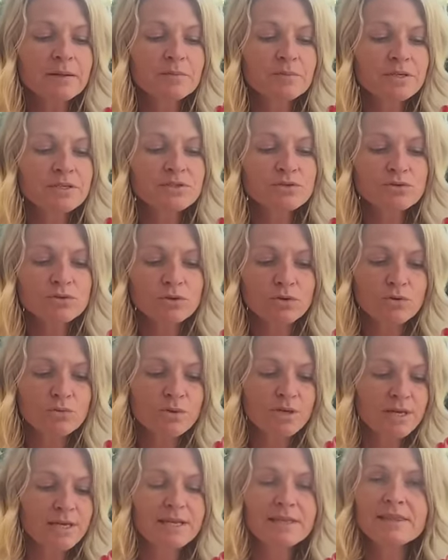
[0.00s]
Bien sûr,
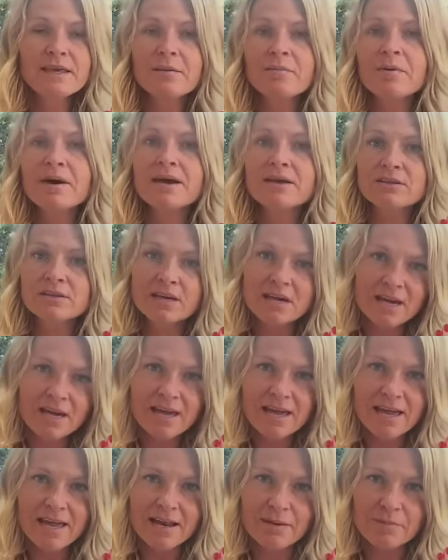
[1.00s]
lui, il n'a pas une
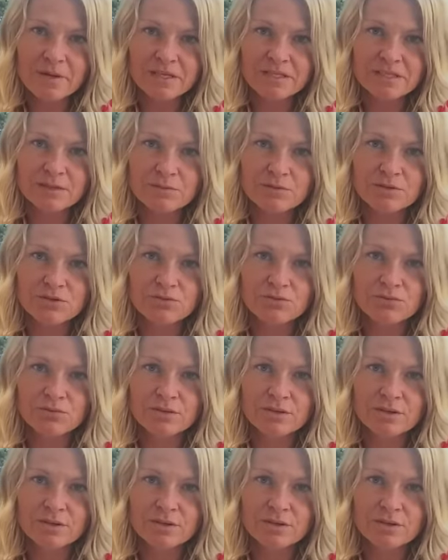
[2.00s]
réelle perception